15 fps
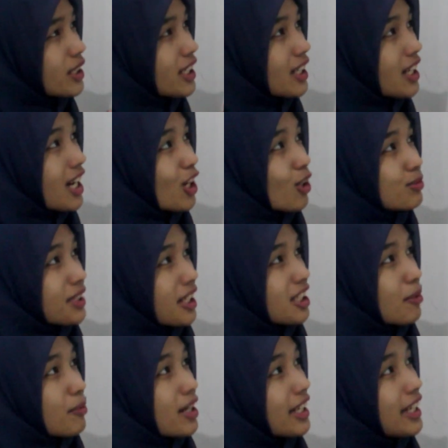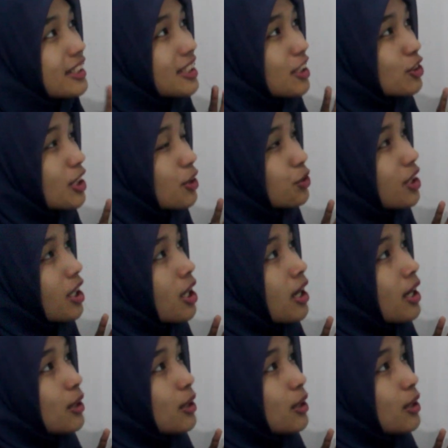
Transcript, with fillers: nih kalau misalnya kita bagiin satu-satunya